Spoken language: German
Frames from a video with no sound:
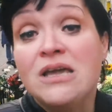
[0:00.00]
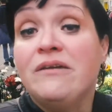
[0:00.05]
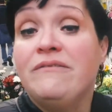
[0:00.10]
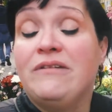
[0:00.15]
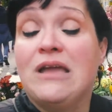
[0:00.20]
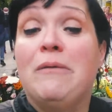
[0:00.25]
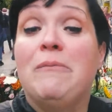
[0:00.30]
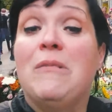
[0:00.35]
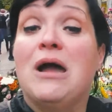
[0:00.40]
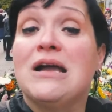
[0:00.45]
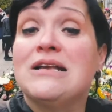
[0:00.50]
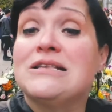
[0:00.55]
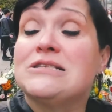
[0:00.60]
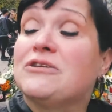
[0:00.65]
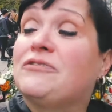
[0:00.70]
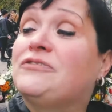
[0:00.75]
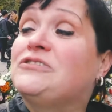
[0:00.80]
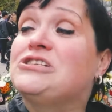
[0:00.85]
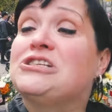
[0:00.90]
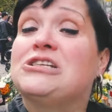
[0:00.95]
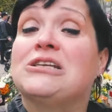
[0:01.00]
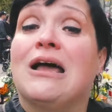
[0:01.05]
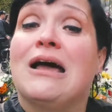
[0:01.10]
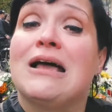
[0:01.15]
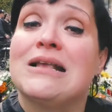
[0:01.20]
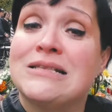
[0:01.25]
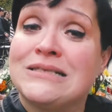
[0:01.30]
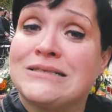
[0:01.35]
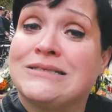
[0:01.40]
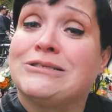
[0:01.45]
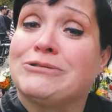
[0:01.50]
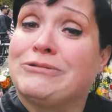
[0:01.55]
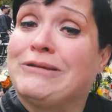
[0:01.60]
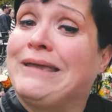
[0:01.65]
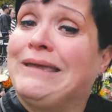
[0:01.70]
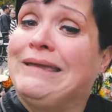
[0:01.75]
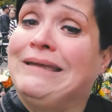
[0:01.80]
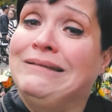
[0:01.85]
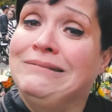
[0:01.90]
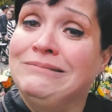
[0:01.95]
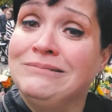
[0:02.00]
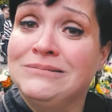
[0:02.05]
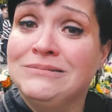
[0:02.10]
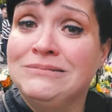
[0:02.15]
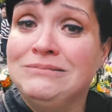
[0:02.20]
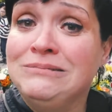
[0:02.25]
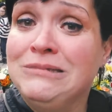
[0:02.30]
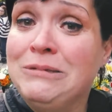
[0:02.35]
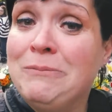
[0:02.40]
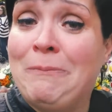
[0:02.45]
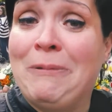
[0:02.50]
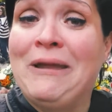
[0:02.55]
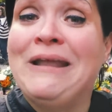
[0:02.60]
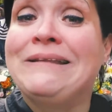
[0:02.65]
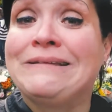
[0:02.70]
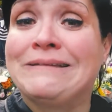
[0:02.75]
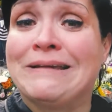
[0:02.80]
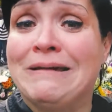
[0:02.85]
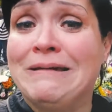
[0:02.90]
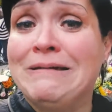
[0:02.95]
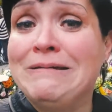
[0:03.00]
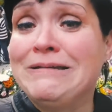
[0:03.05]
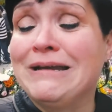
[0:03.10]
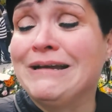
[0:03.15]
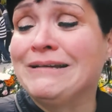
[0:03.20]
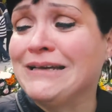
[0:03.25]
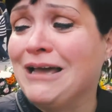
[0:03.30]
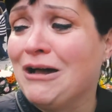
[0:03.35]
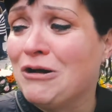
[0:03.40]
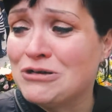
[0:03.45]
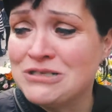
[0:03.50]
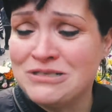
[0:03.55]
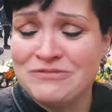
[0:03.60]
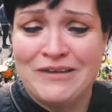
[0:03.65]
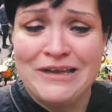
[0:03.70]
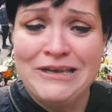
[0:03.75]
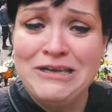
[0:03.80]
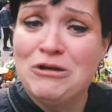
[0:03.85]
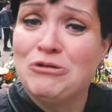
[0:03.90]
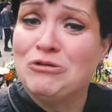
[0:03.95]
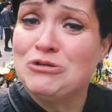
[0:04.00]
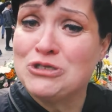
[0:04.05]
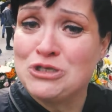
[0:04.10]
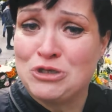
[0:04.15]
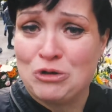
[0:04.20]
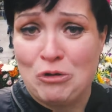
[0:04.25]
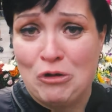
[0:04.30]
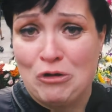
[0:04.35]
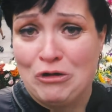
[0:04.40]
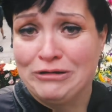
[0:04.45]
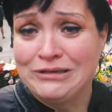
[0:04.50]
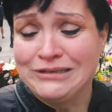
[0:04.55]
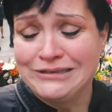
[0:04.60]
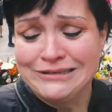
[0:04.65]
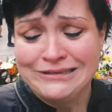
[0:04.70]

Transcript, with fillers: Wir haben Angst, auf die Straße zu gehen bitte da draußen, wenn ihr uns hört,